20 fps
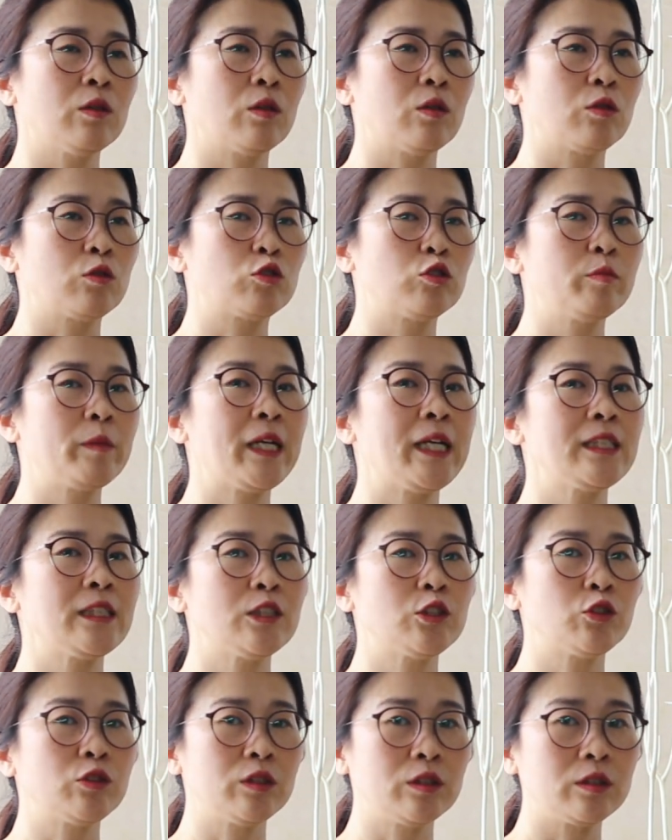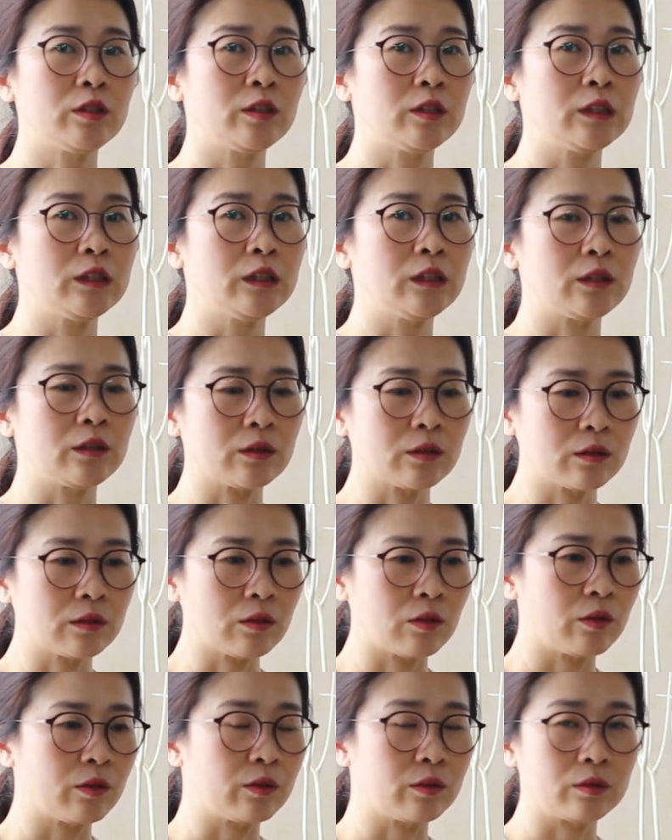어, 구매하실 수 있는
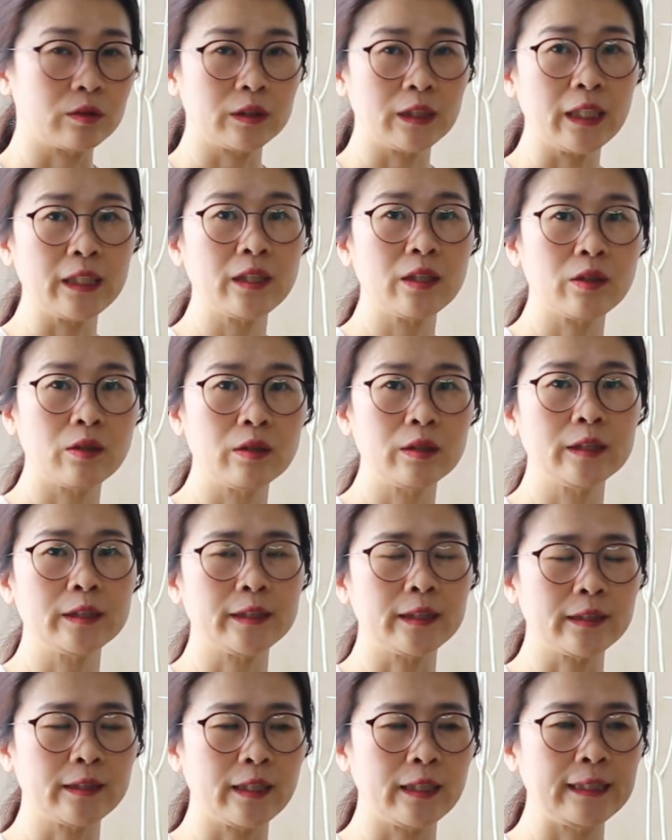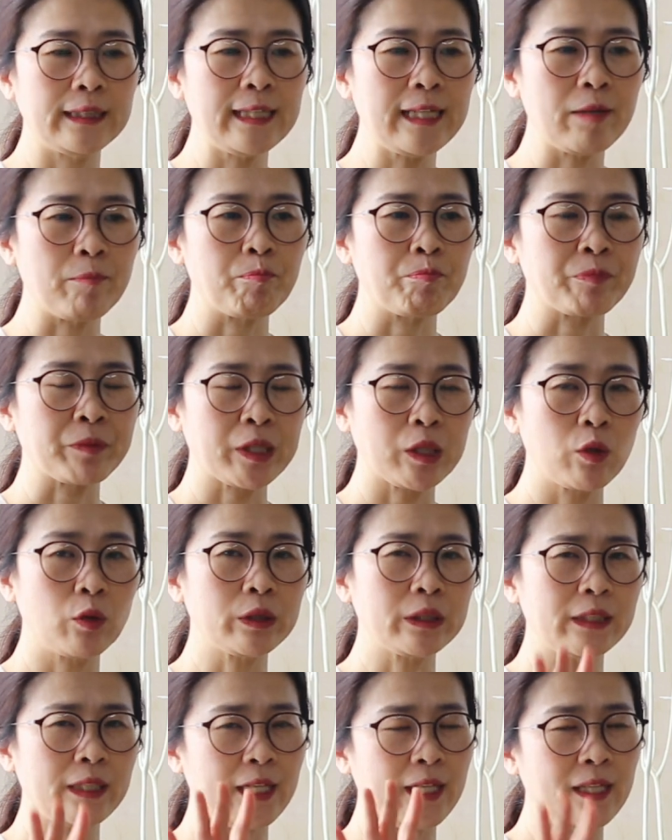그런 창이 열리실 텐데
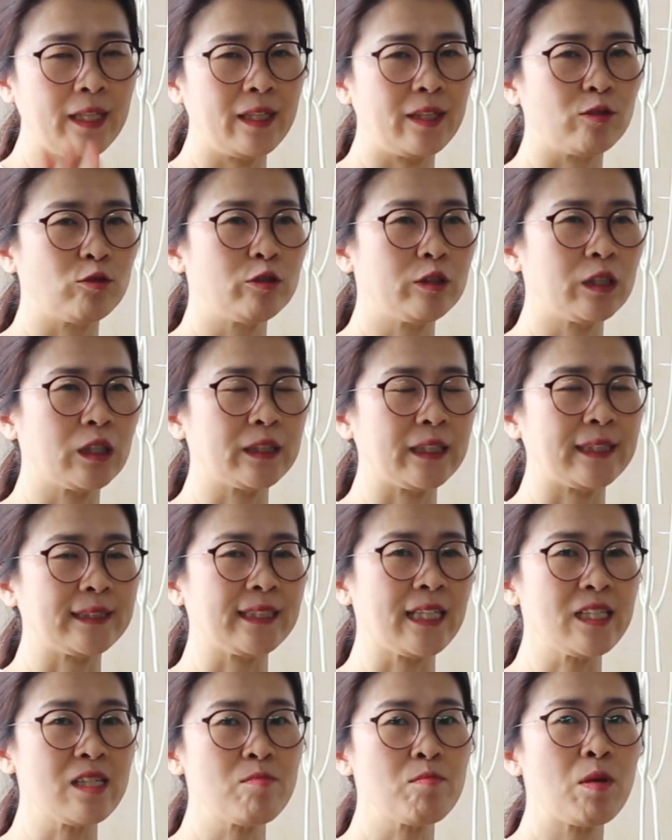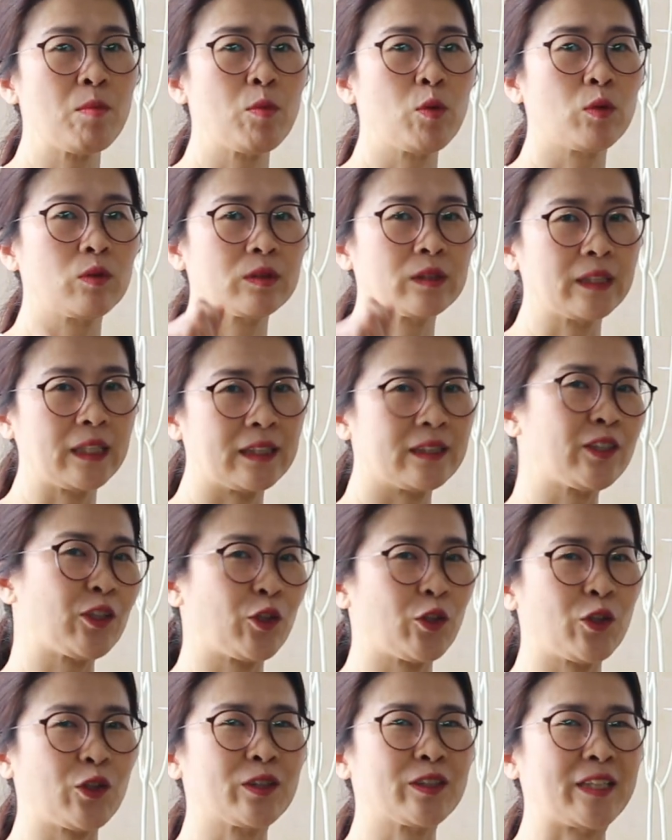거기에 우리가 그냥 사진만 보고 그냥
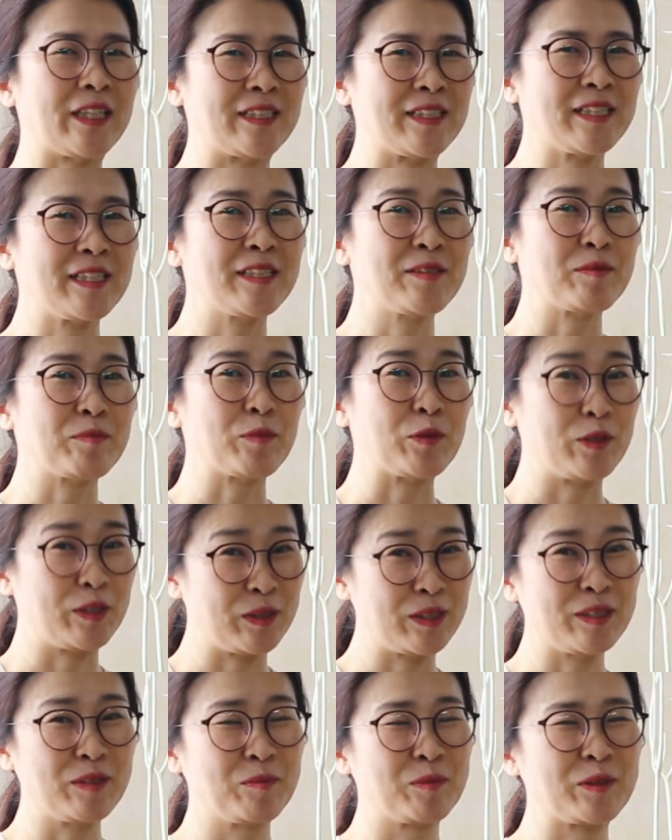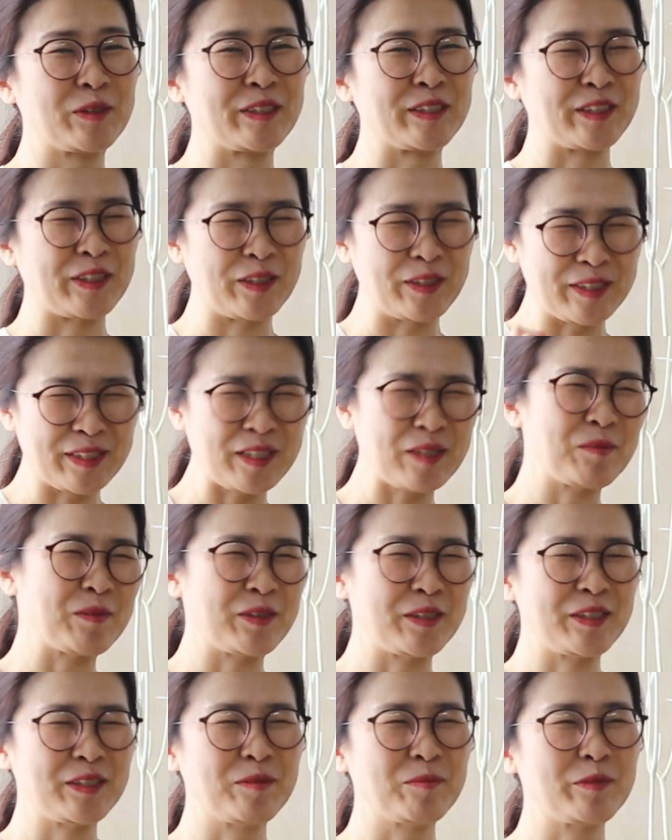탁 계산해 버리시는 분들, 결제해
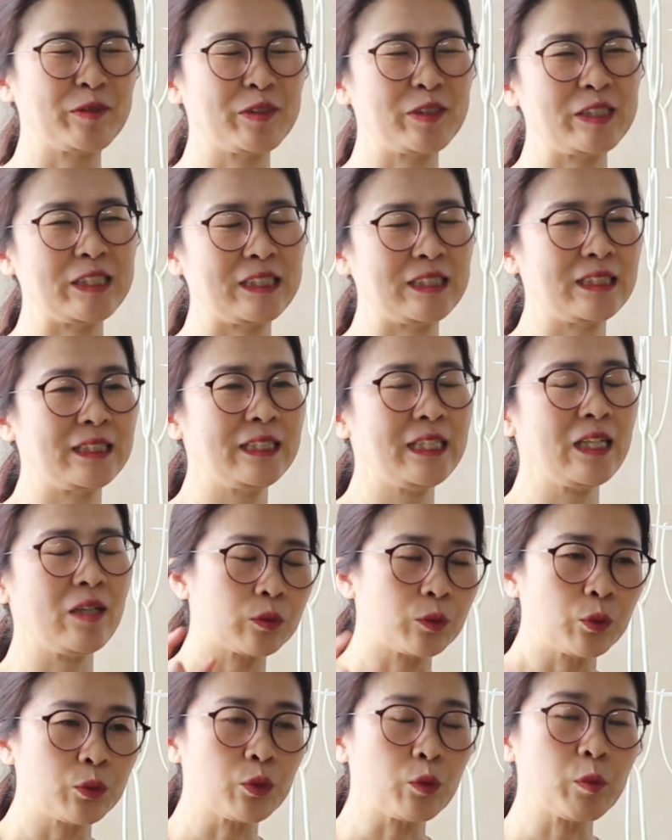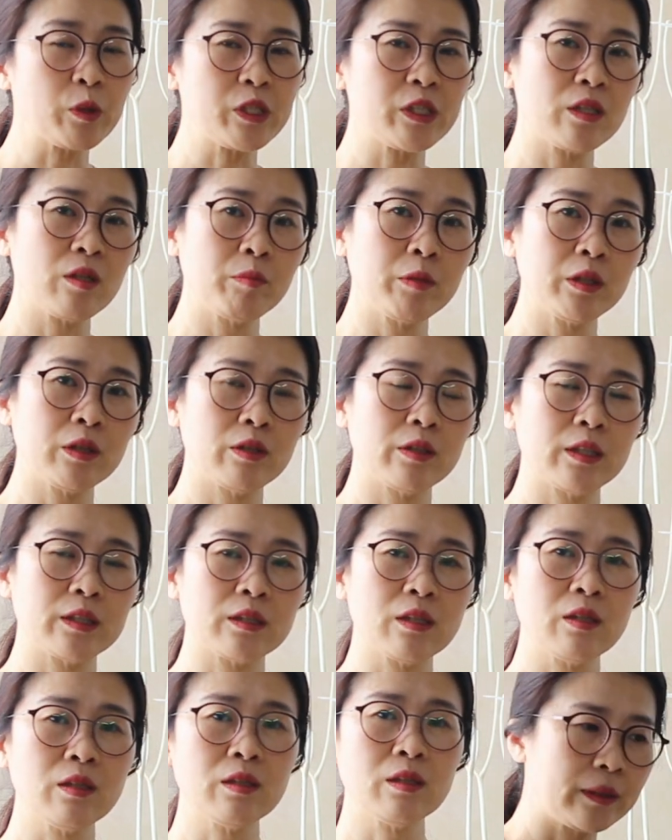버리시는 분들이 있는데 고속버스
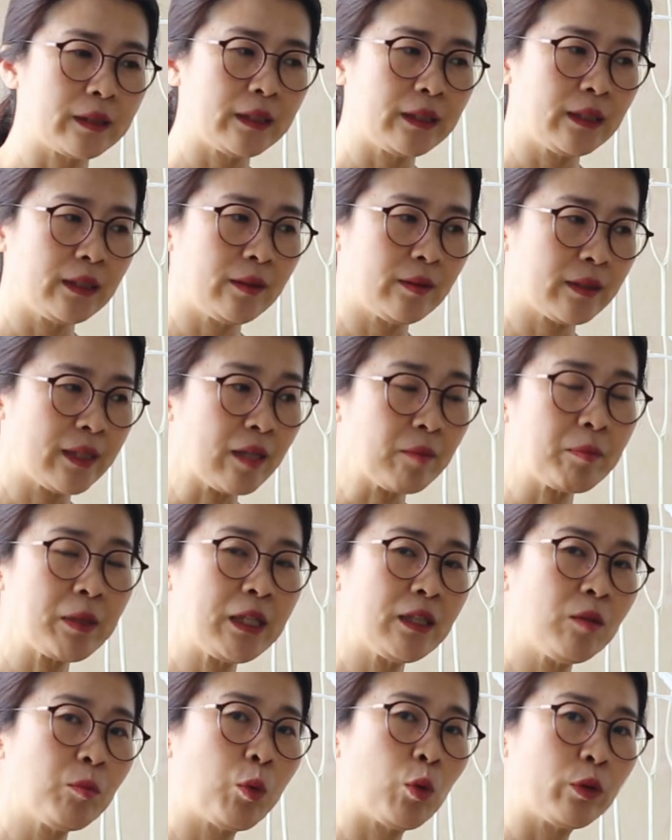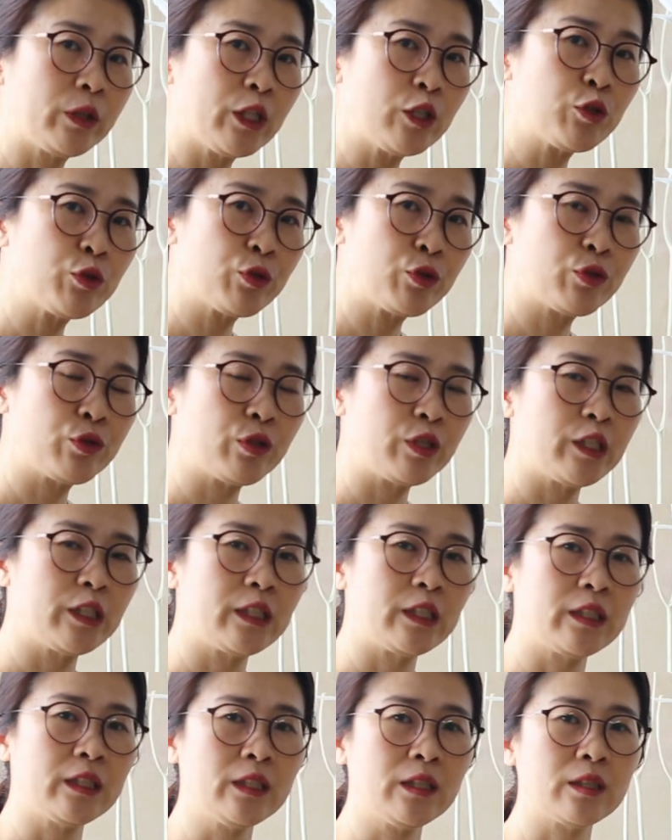터미널에서 이 택배를 보내줄 수
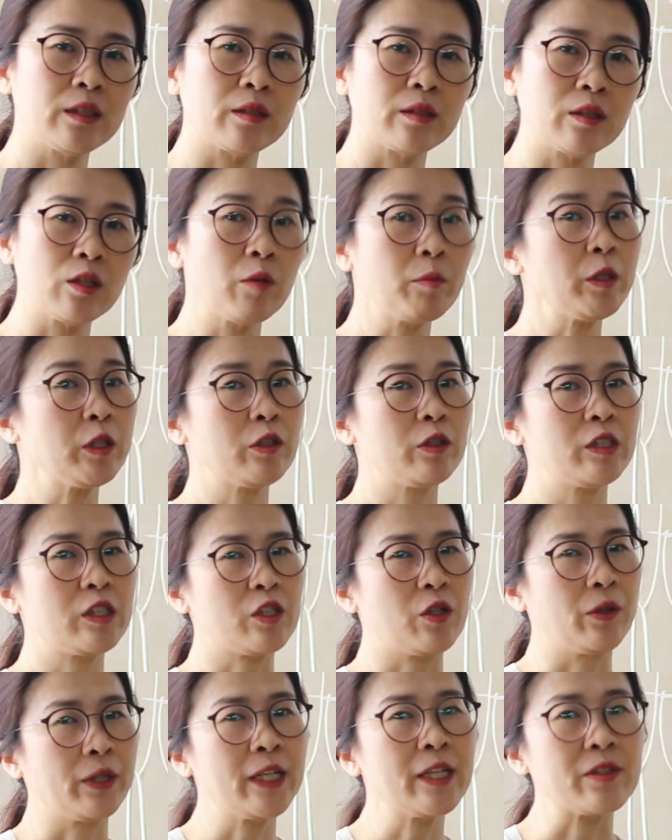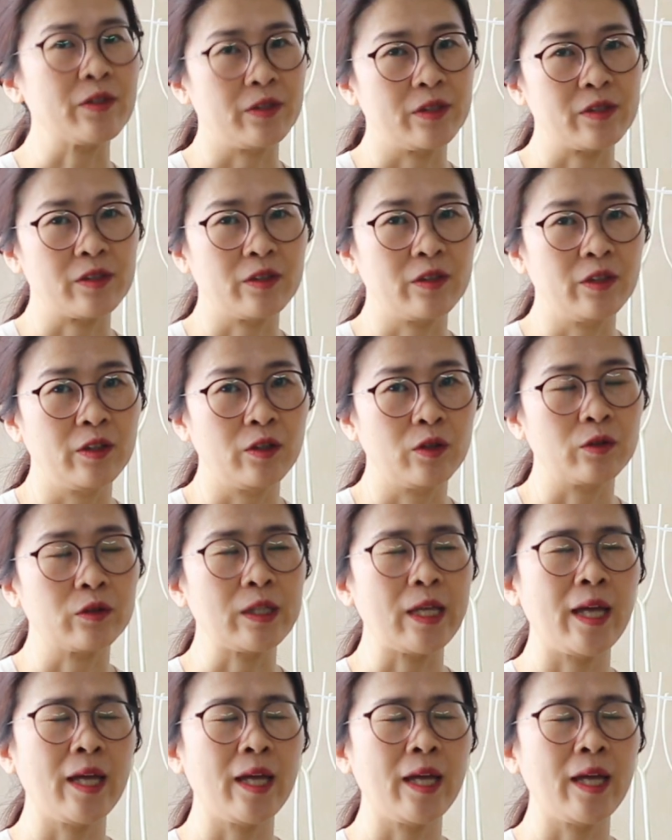있는 터미널이 정해져 있어요.